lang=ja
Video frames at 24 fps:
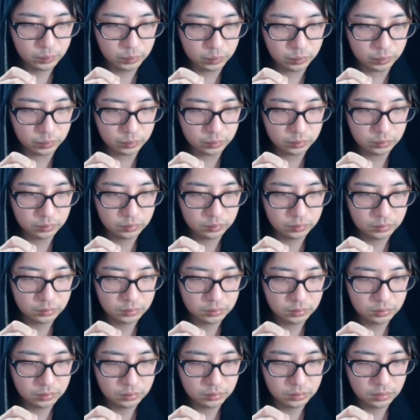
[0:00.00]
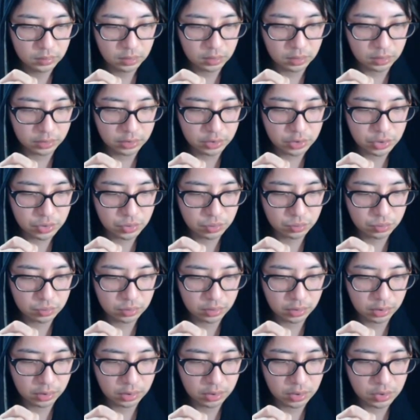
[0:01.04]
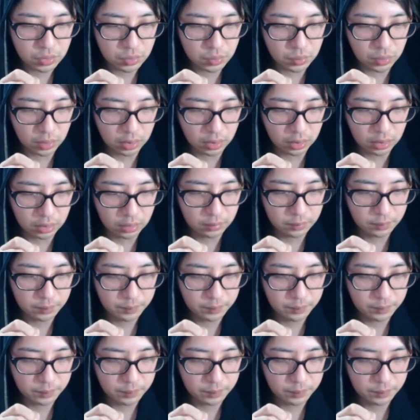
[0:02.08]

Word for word: うん。なんか一色だけ消そうか